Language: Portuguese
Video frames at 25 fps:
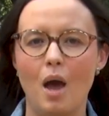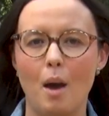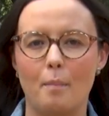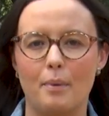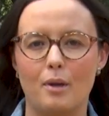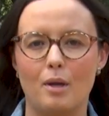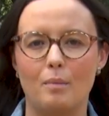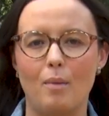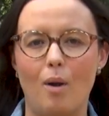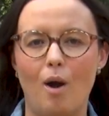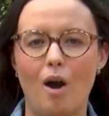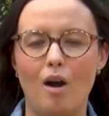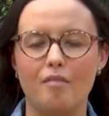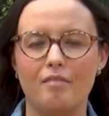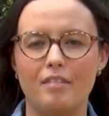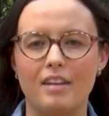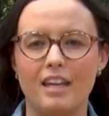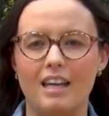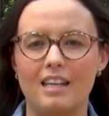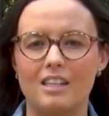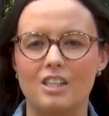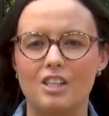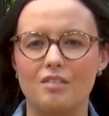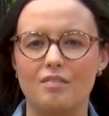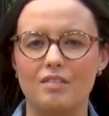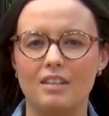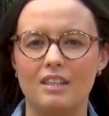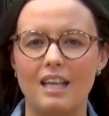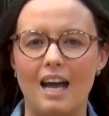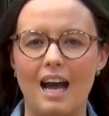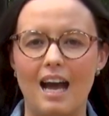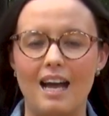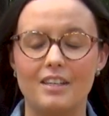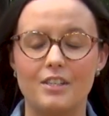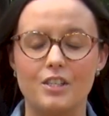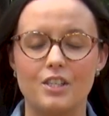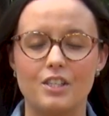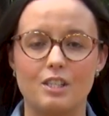promovem
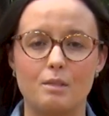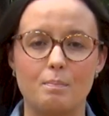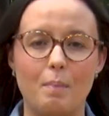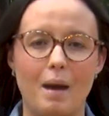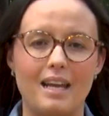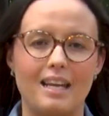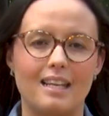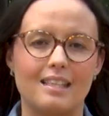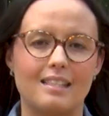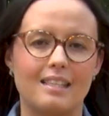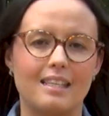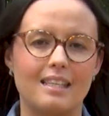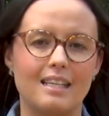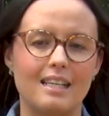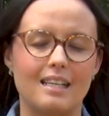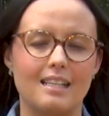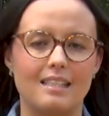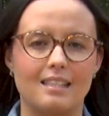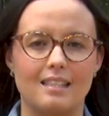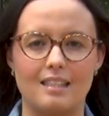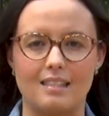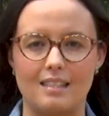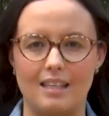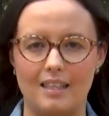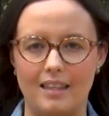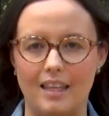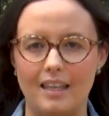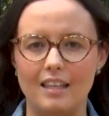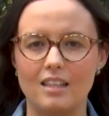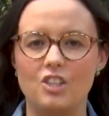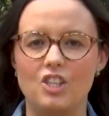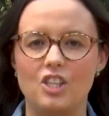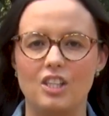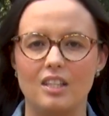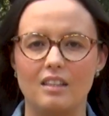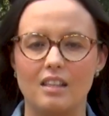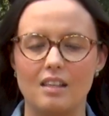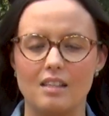atividades para as crianças
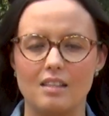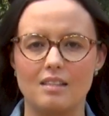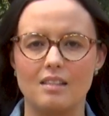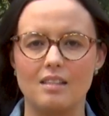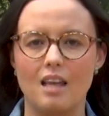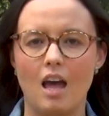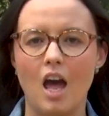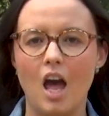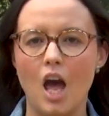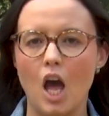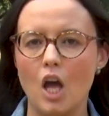atendidas.